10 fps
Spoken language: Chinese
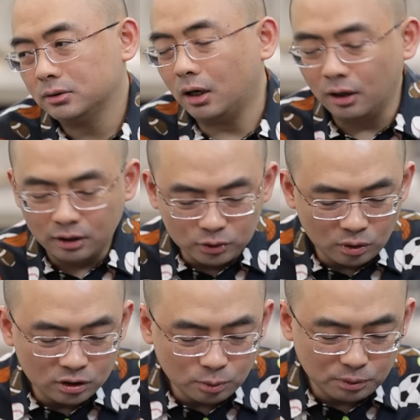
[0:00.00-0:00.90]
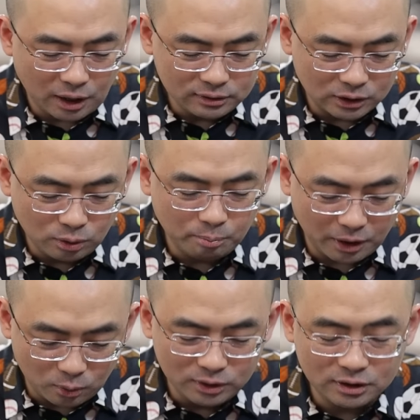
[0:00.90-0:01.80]
当然很多人就不了解，说
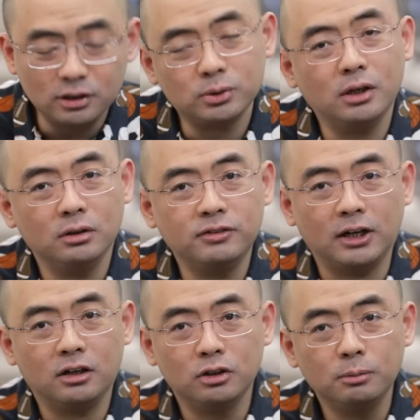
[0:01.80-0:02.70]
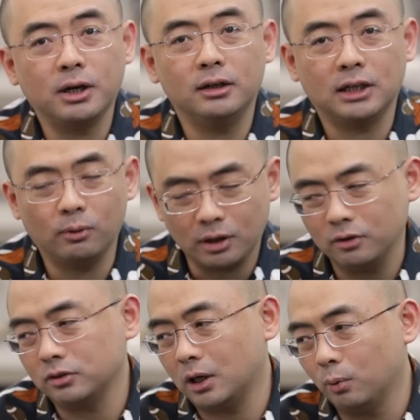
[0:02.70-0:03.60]
美国其实也出来很多法律，很多人不了解我
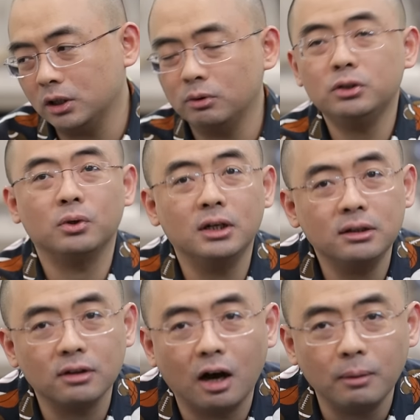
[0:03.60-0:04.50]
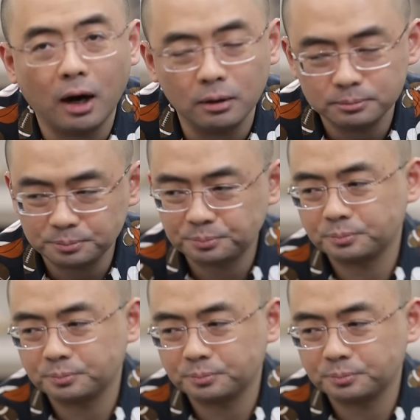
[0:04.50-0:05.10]
告诉你啊，我我给你举个例子好不好？